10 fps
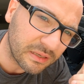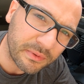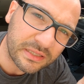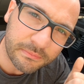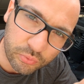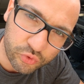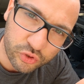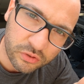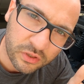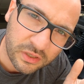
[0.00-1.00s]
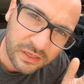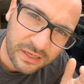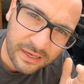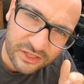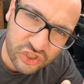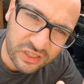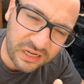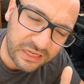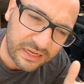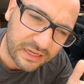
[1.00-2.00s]
altrimenti brucio la
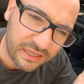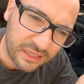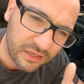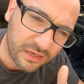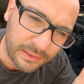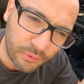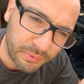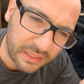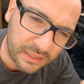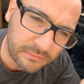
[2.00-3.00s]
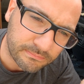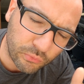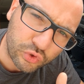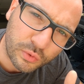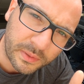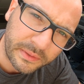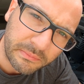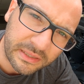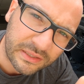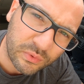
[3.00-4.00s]
centralina e la bobina molto
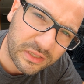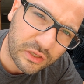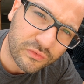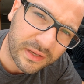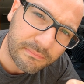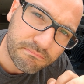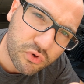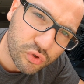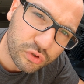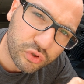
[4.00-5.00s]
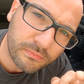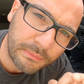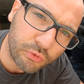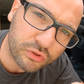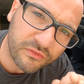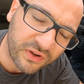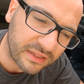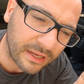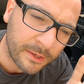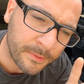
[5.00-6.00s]
probabilmente quindi devo fare molto ma molto in
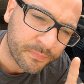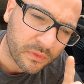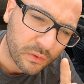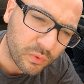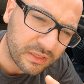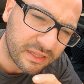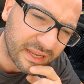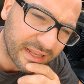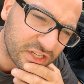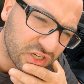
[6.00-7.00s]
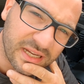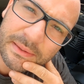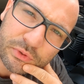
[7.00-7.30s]
fretta quindi direi che la giacca la